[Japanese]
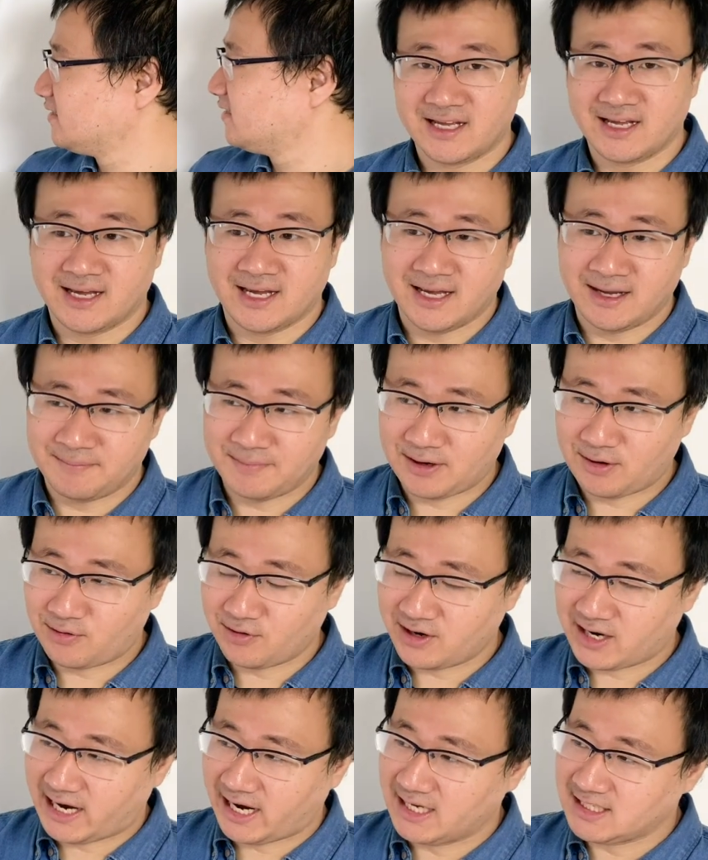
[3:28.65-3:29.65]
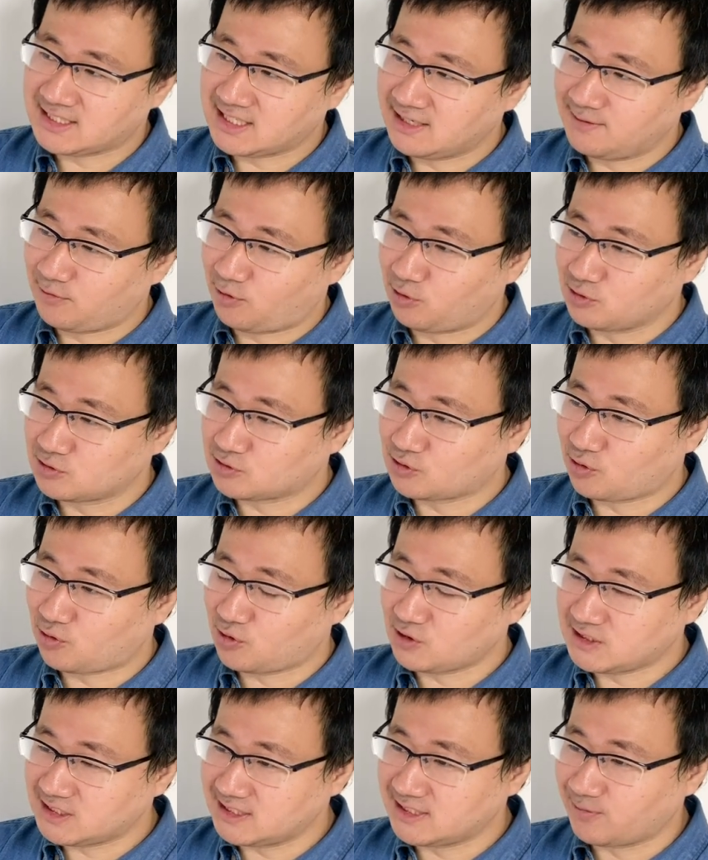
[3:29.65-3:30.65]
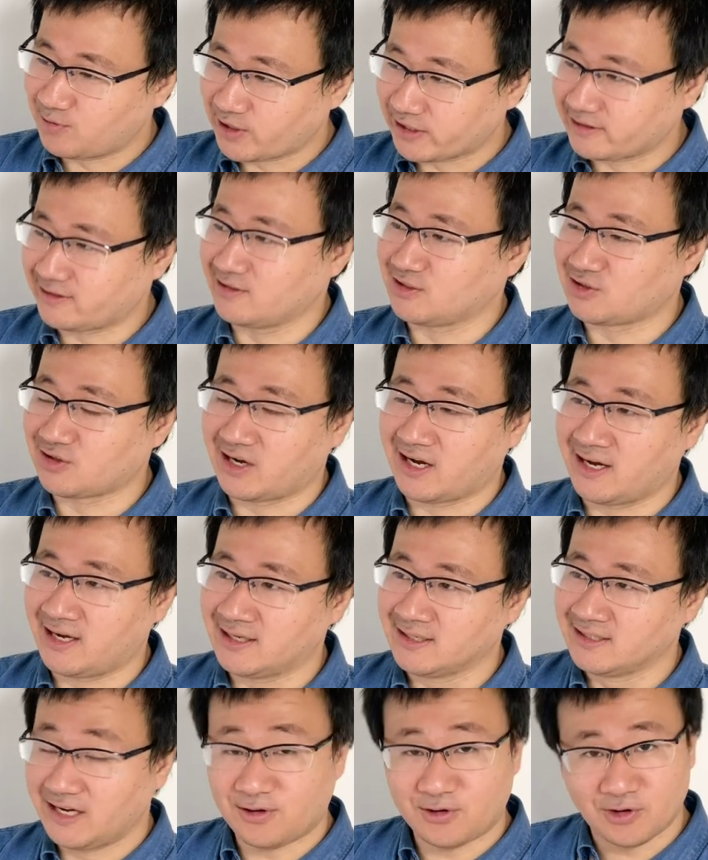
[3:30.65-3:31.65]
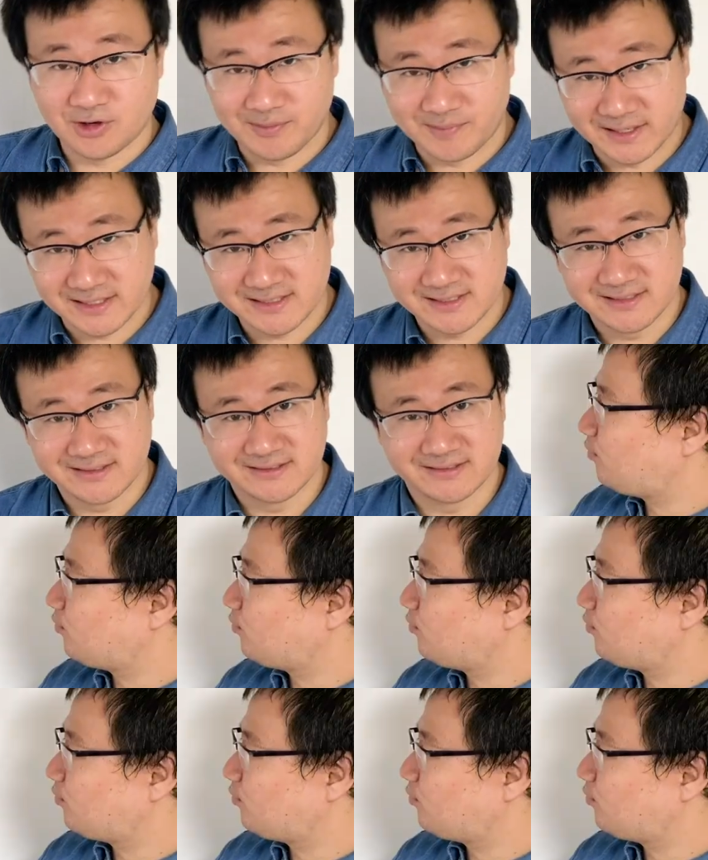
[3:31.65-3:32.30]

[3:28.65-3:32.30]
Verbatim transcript: で、まあ、これ会社でも本当個人でもやってる人が結構います。